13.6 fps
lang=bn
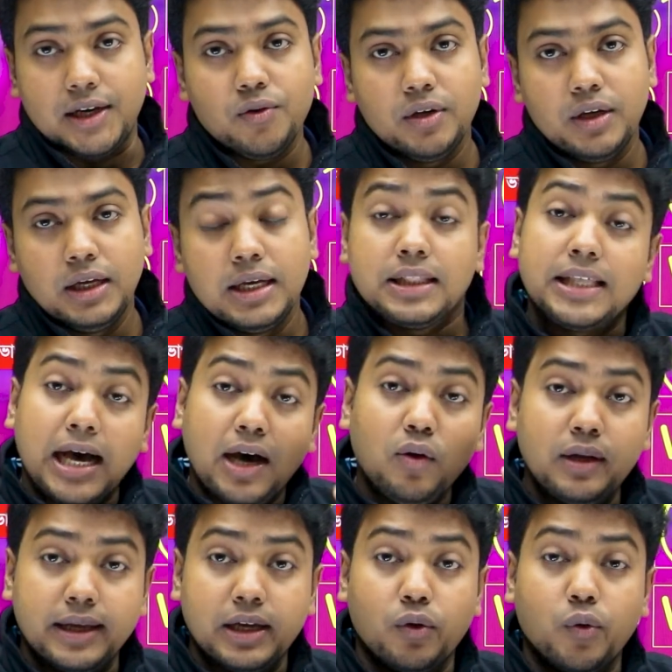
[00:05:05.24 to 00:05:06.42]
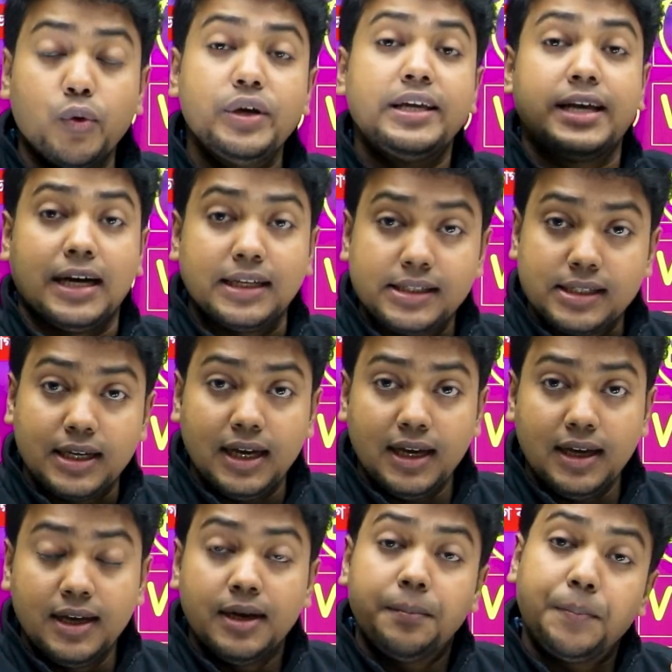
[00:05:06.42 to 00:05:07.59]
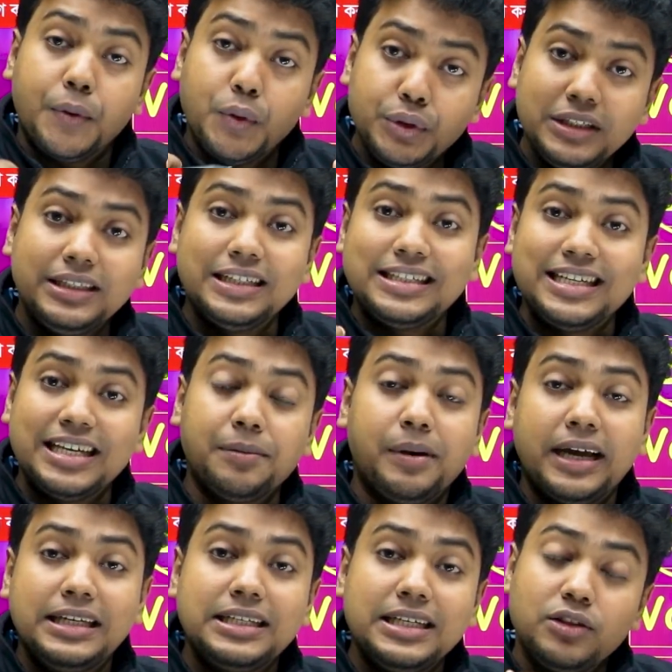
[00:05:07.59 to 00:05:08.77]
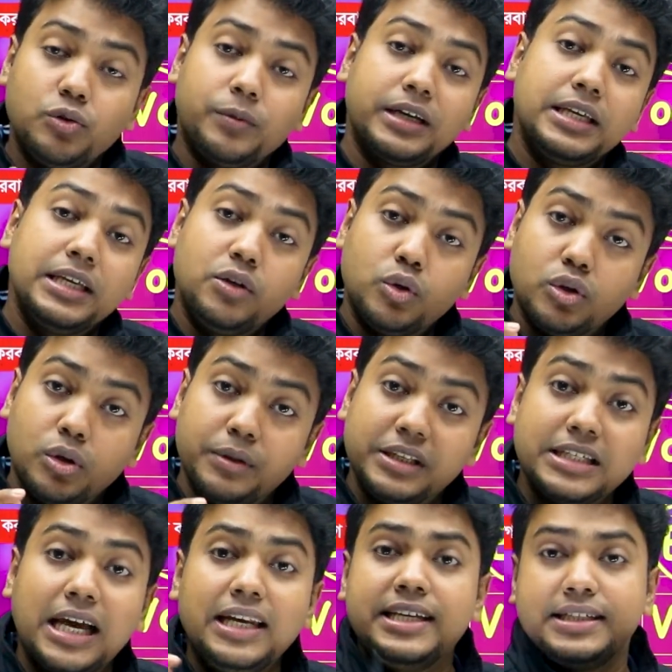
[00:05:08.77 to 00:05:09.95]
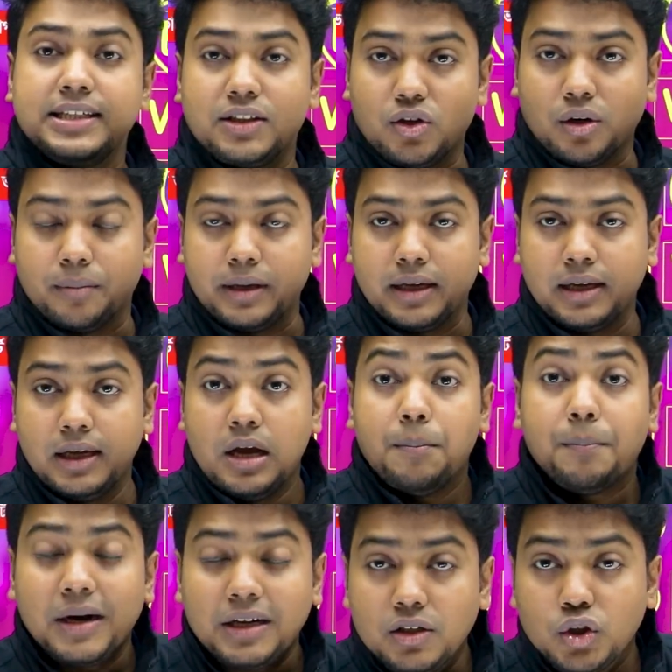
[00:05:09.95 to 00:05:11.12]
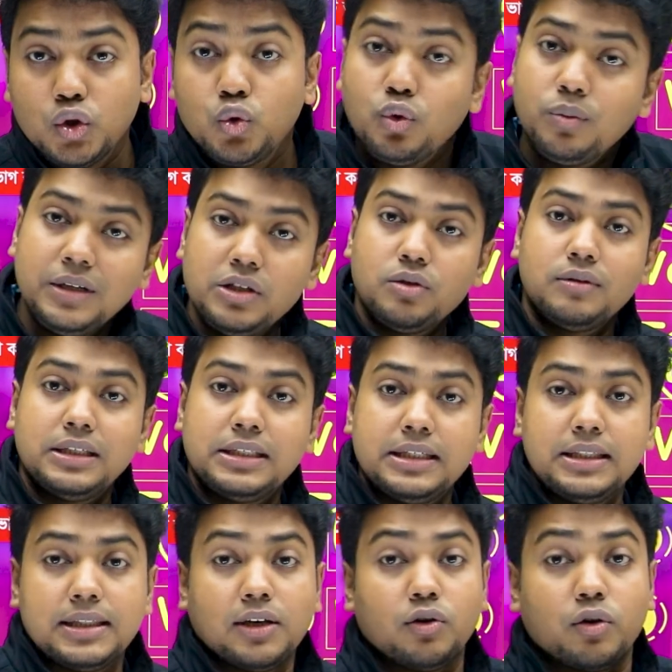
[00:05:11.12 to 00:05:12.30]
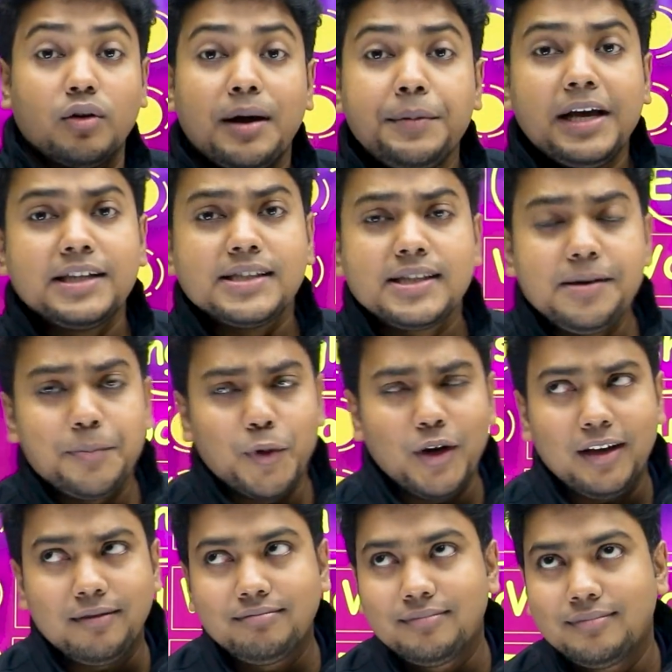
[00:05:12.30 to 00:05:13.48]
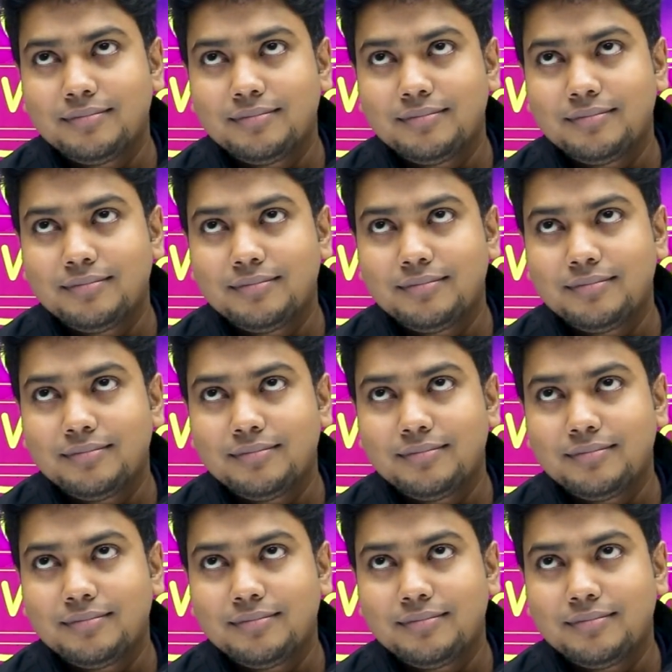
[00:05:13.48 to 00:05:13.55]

চাও তাহলে ওই কাজটা প্রতিদিন ডে বাই ডে তোমার কি করতে হবে চালিয়ে যেতে হবে বাট তুমি যদি চিন্তা করো আমি আজকে পড়লাম